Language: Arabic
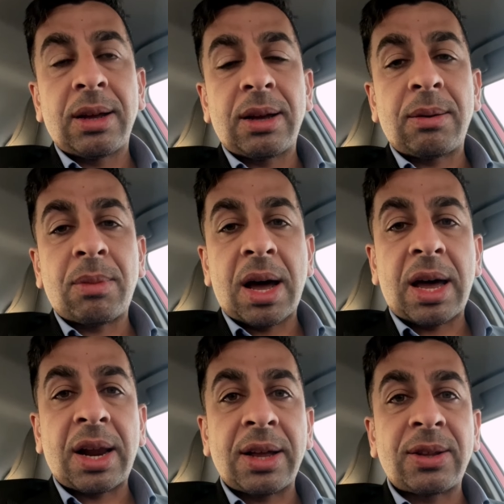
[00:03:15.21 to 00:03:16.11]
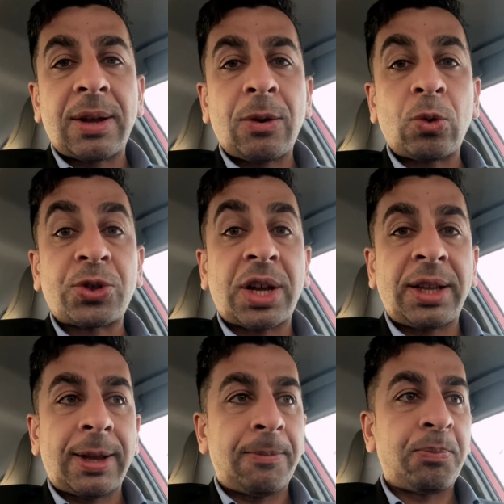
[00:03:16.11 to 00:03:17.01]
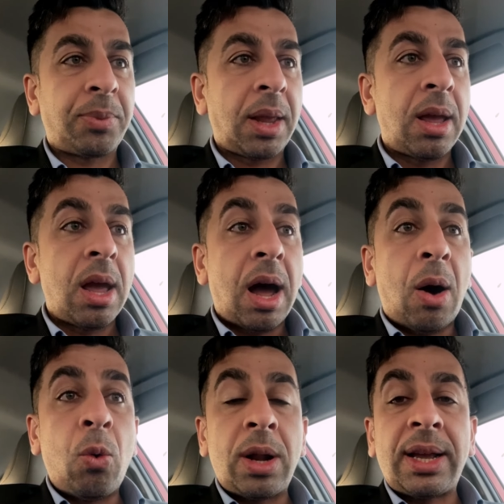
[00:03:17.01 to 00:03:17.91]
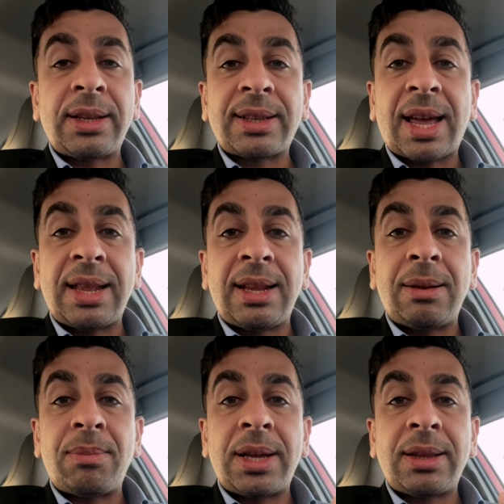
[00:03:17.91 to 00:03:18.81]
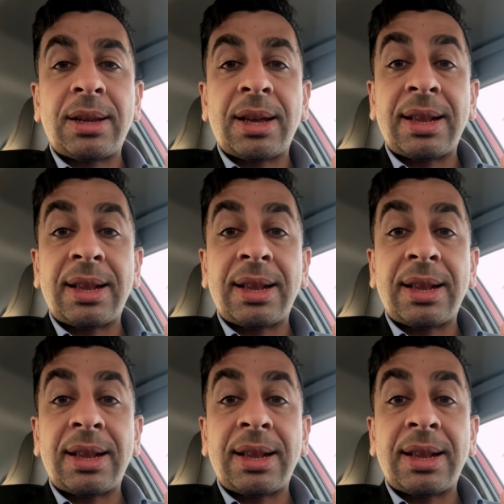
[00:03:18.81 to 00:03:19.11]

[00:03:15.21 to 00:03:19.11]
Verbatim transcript: آه، مهاراته وصحته اولا تقلل من